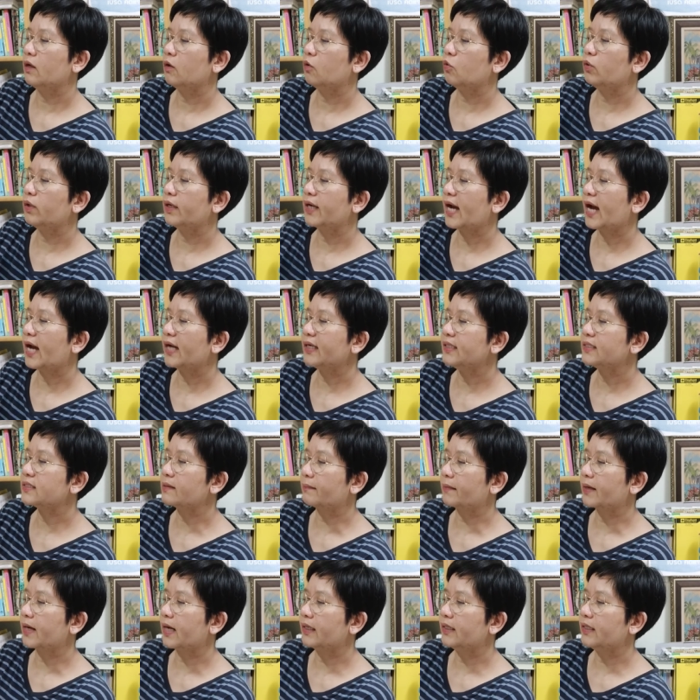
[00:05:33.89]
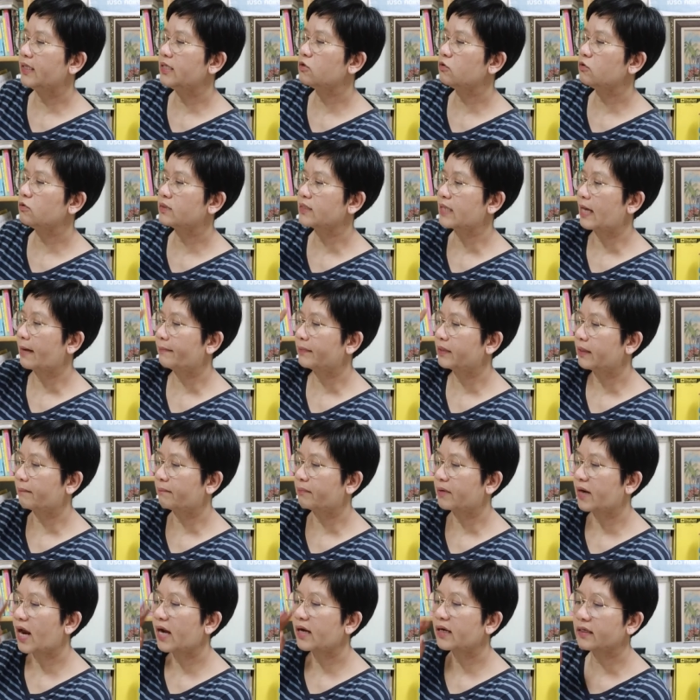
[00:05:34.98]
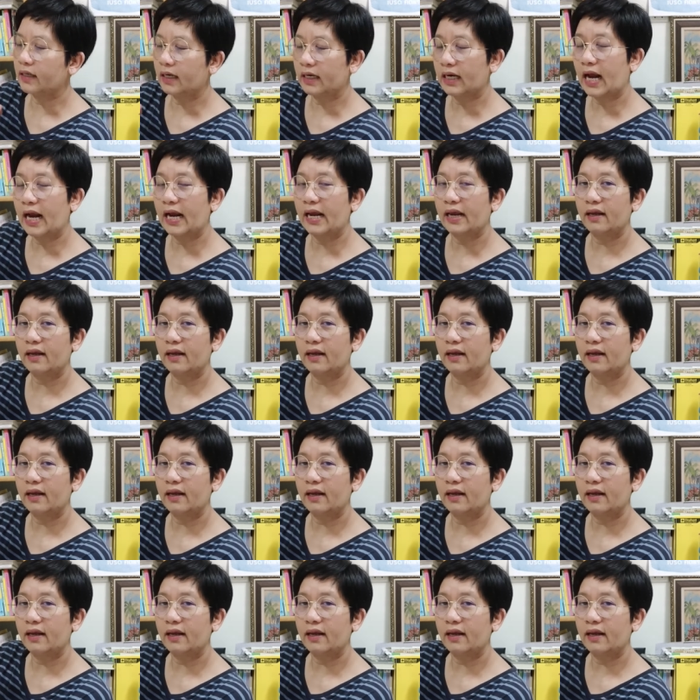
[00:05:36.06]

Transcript: คุณค่าที่สำคัญที่สุดสามระดับแรกคืออะไร